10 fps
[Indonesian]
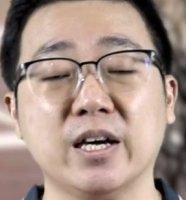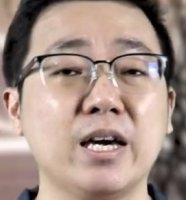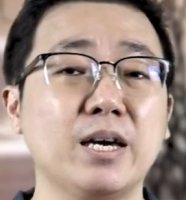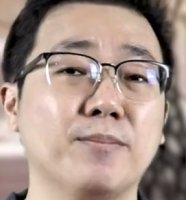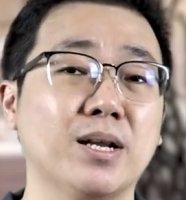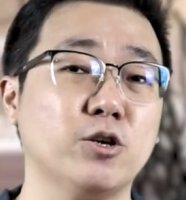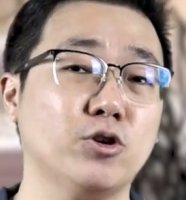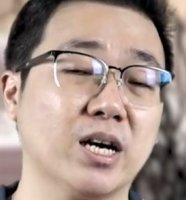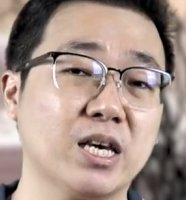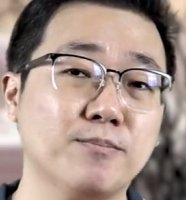Eh, malah
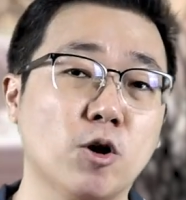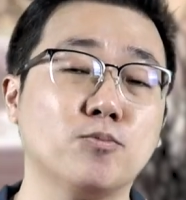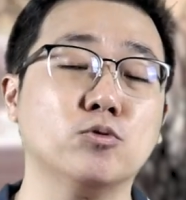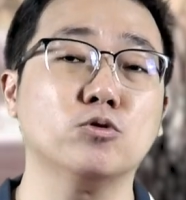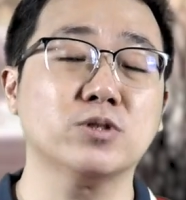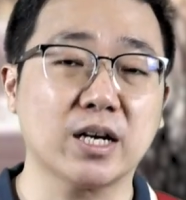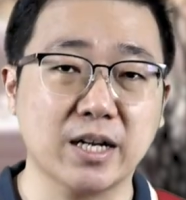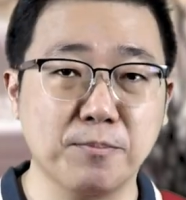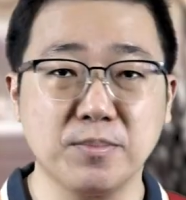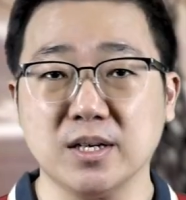Yoyakim mau bunuh sang
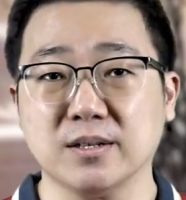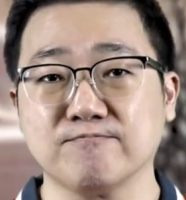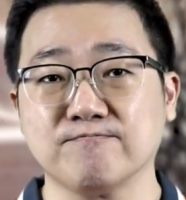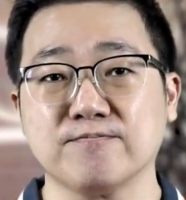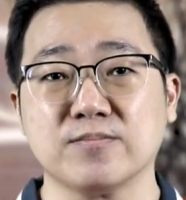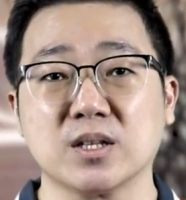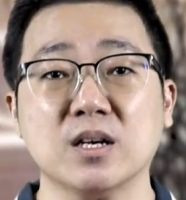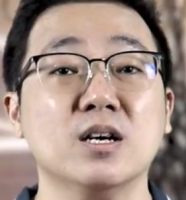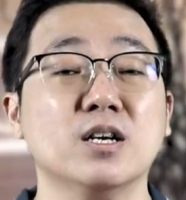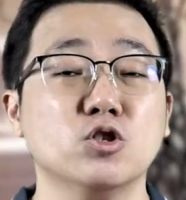nabi.
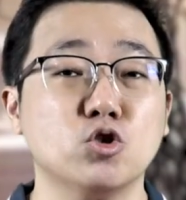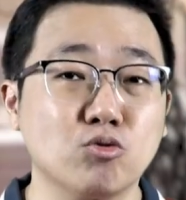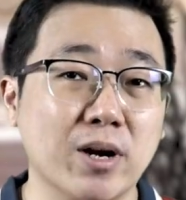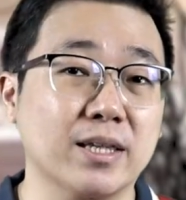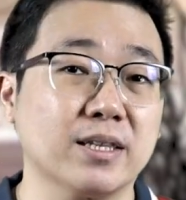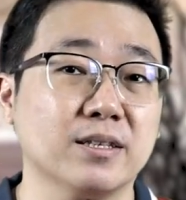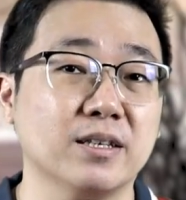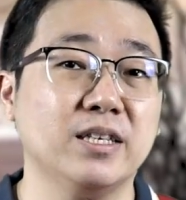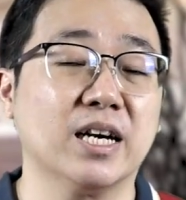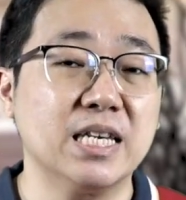Surat
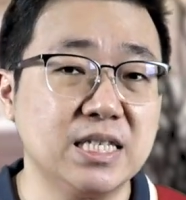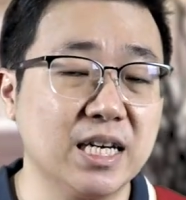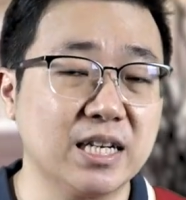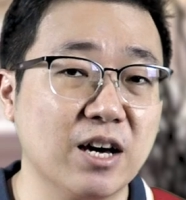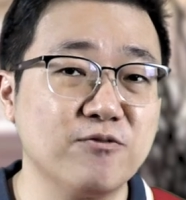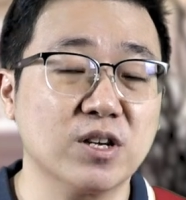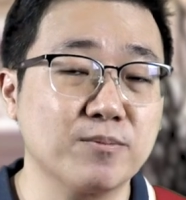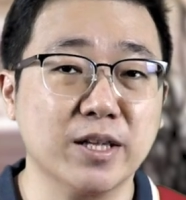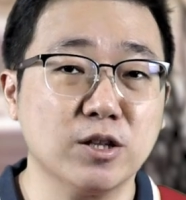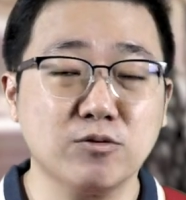yang isinya adalah
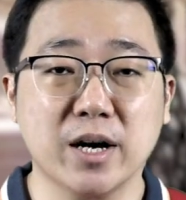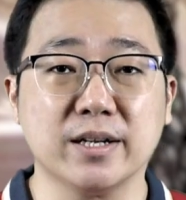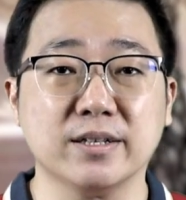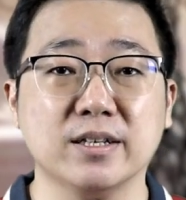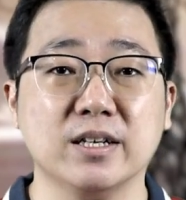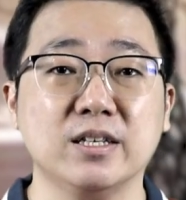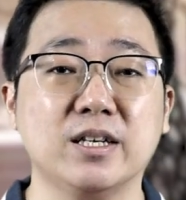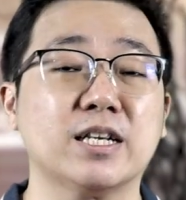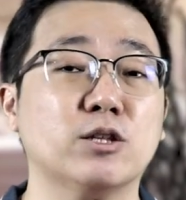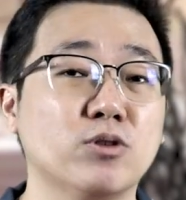firman Tuhan
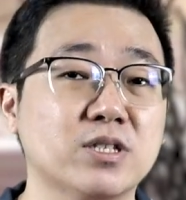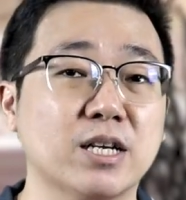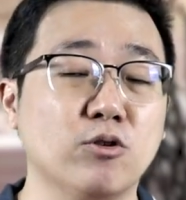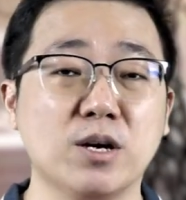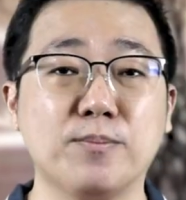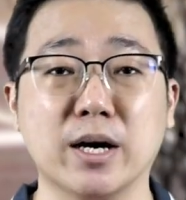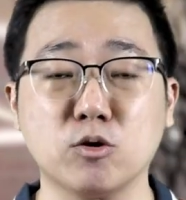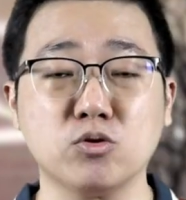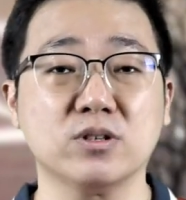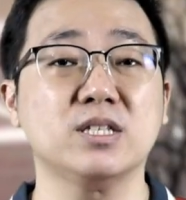yang dituliskan oleh
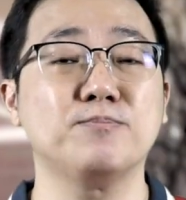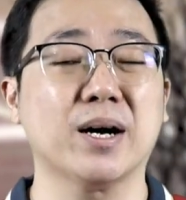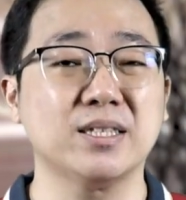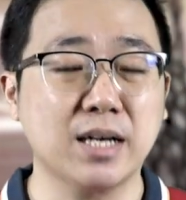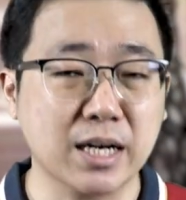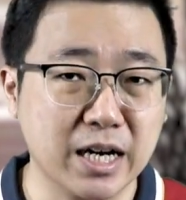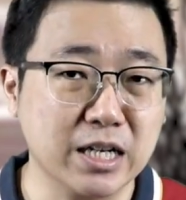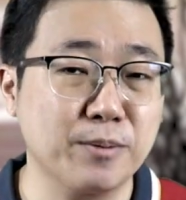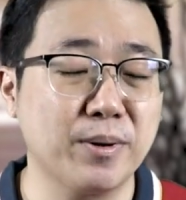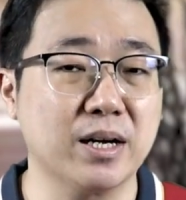Baruch
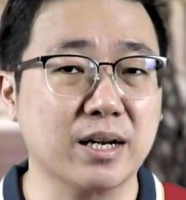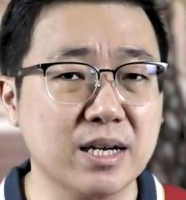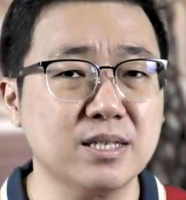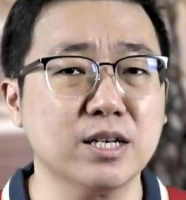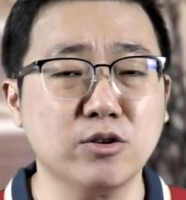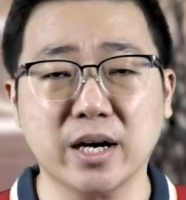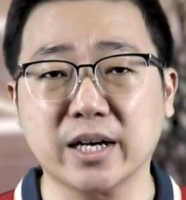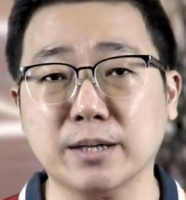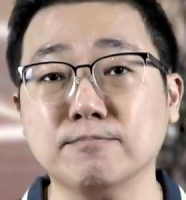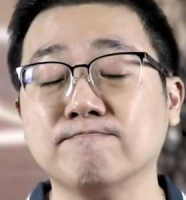dibacakan kepada Raja
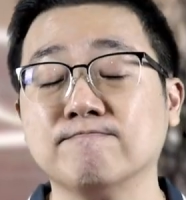Yoyakim